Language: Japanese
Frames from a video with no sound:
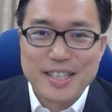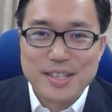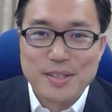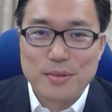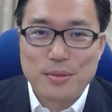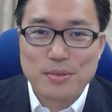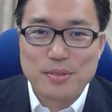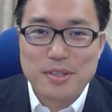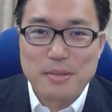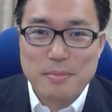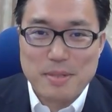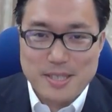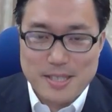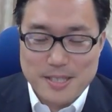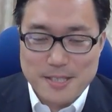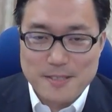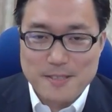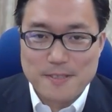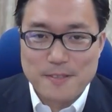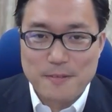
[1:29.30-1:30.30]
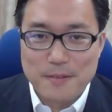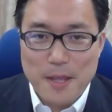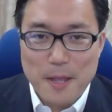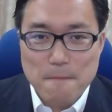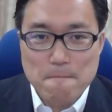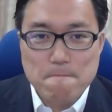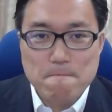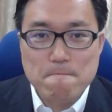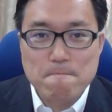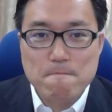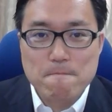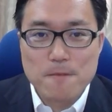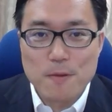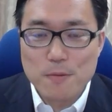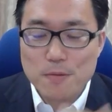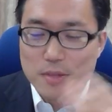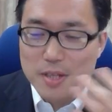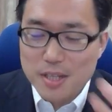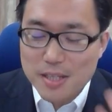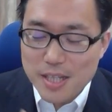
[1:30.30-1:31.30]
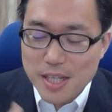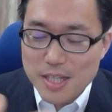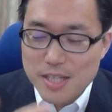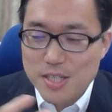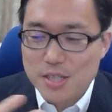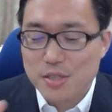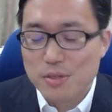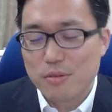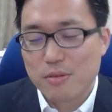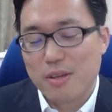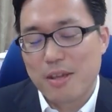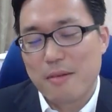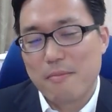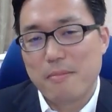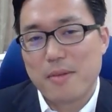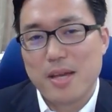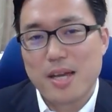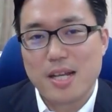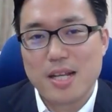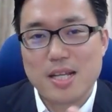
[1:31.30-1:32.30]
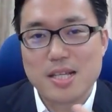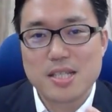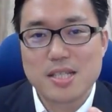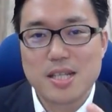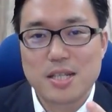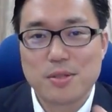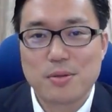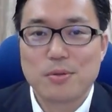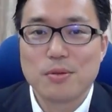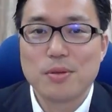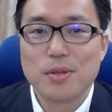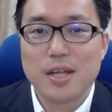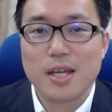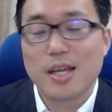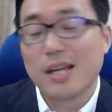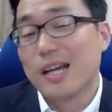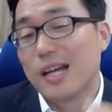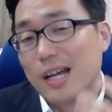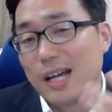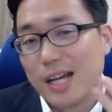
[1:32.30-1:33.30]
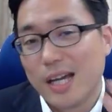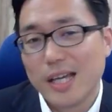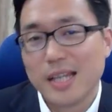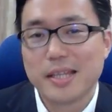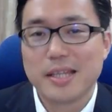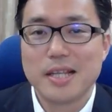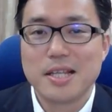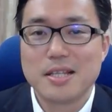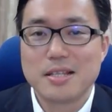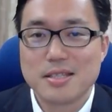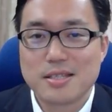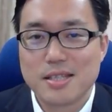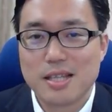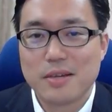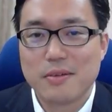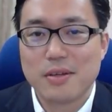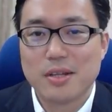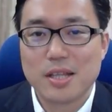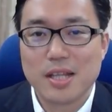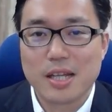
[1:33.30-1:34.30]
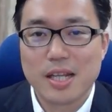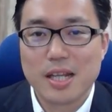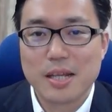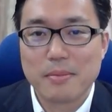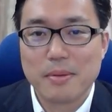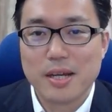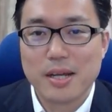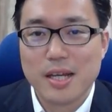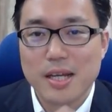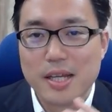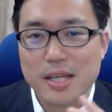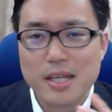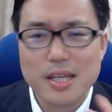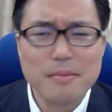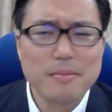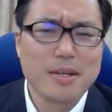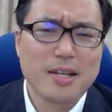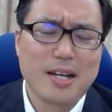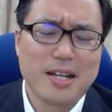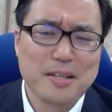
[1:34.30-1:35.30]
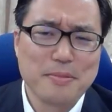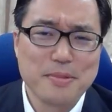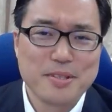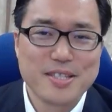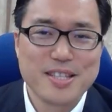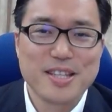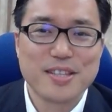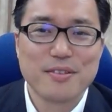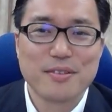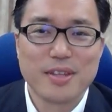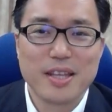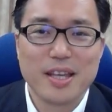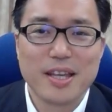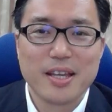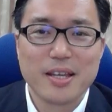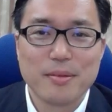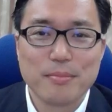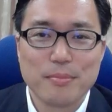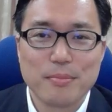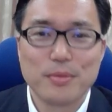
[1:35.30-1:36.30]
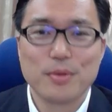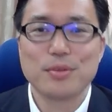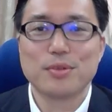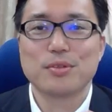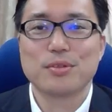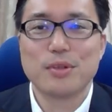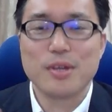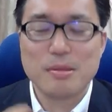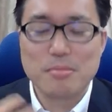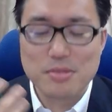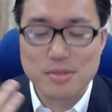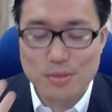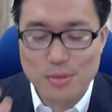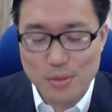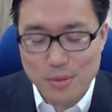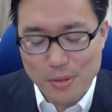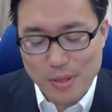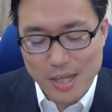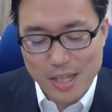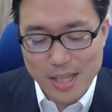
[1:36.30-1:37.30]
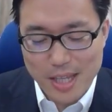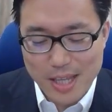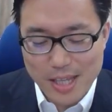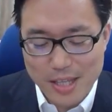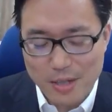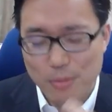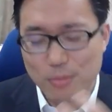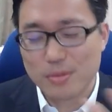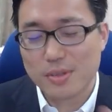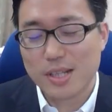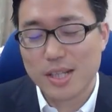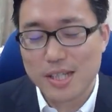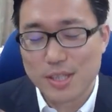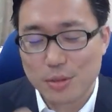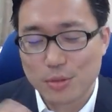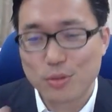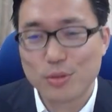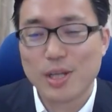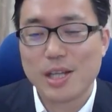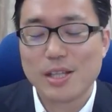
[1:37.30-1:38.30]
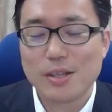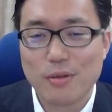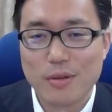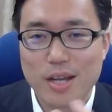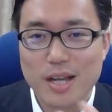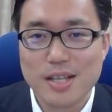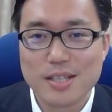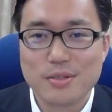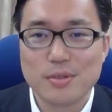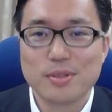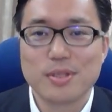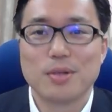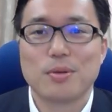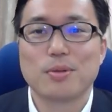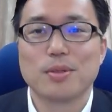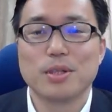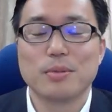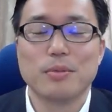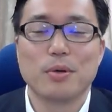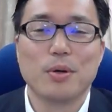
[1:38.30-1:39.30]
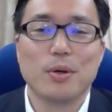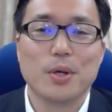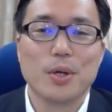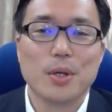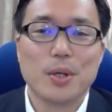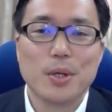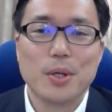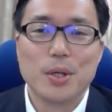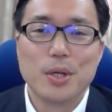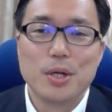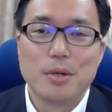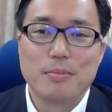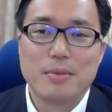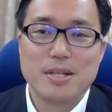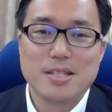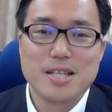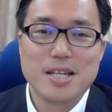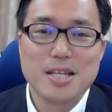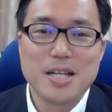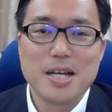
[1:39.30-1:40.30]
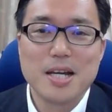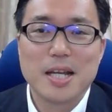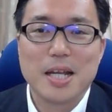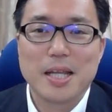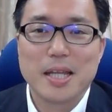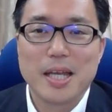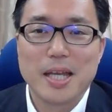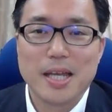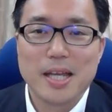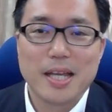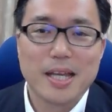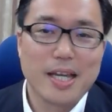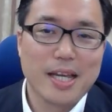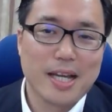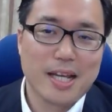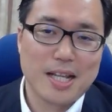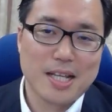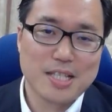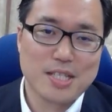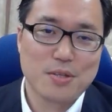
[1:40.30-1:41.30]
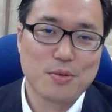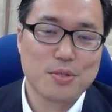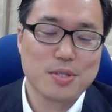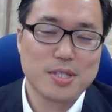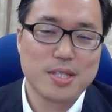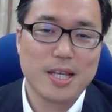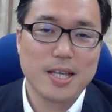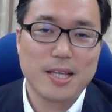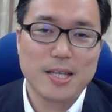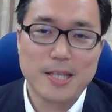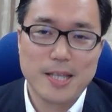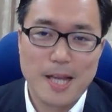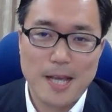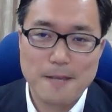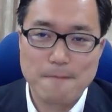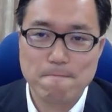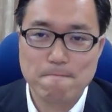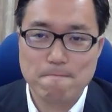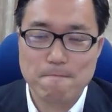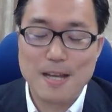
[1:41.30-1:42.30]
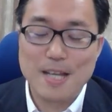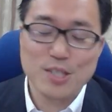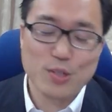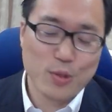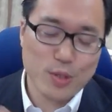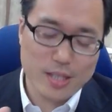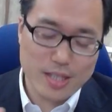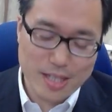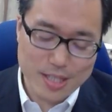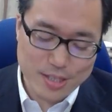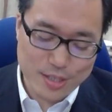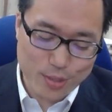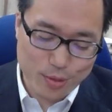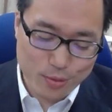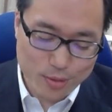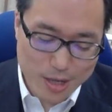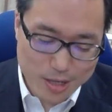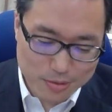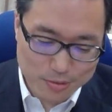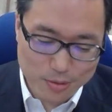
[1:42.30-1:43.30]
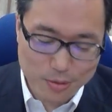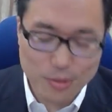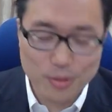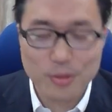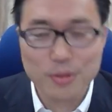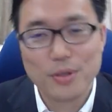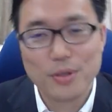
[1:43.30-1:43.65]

残ってますので、どんなにね、一生懸命話したところで相手に伝わらなければ意味がありませんので、もっとエピソードとかね、いろんな人となりとか、そういったことも交えながらね、え話をしていきたい。あ、そういった必要があると